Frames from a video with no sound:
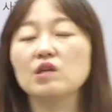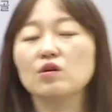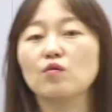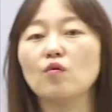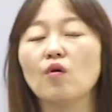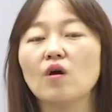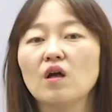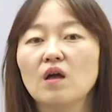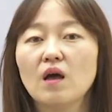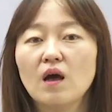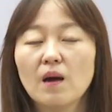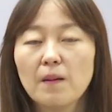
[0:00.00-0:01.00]
있고
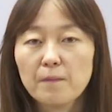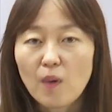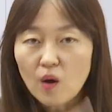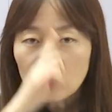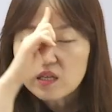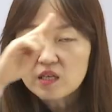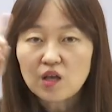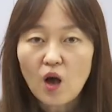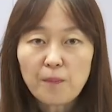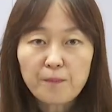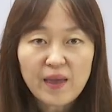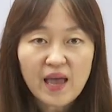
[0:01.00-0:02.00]
머리
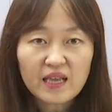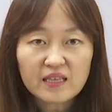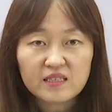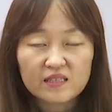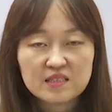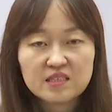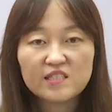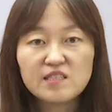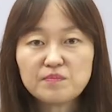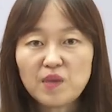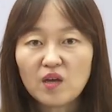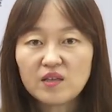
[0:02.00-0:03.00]
옆에 있는
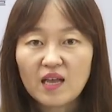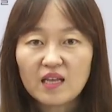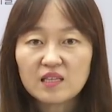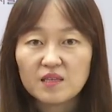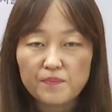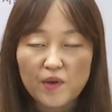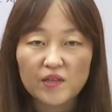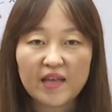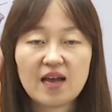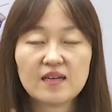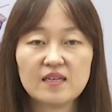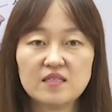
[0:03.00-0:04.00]
측면에 있는
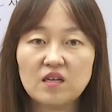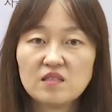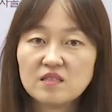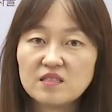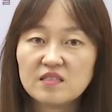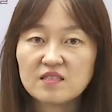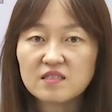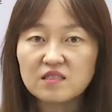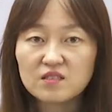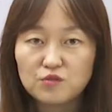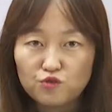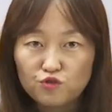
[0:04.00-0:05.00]
뼈다. 그래서
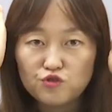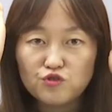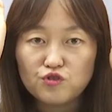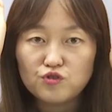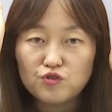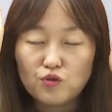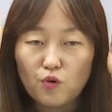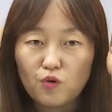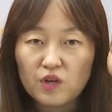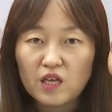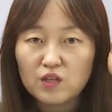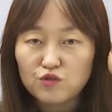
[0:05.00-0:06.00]

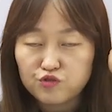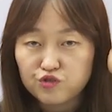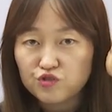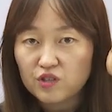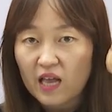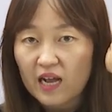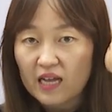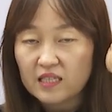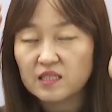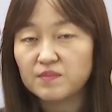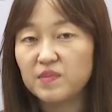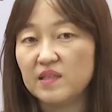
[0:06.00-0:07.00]
측두골이 두 개가
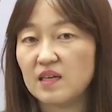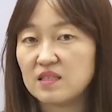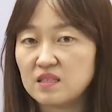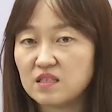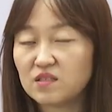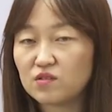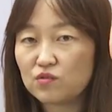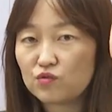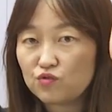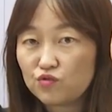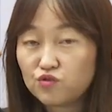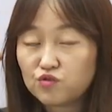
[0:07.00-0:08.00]
있습니다.
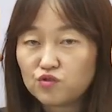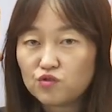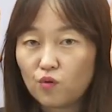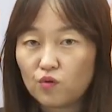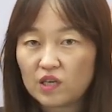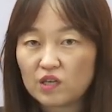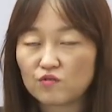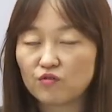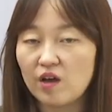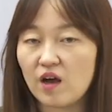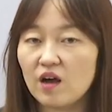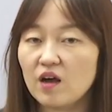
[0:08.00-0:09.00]
측두골이
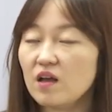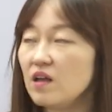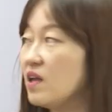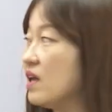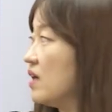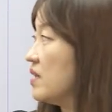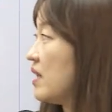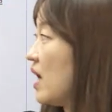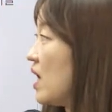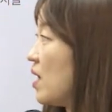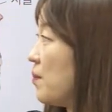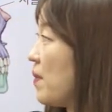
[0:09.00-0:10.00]
있고요.
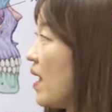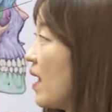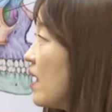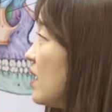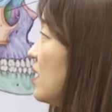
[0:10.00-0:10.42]
그다음에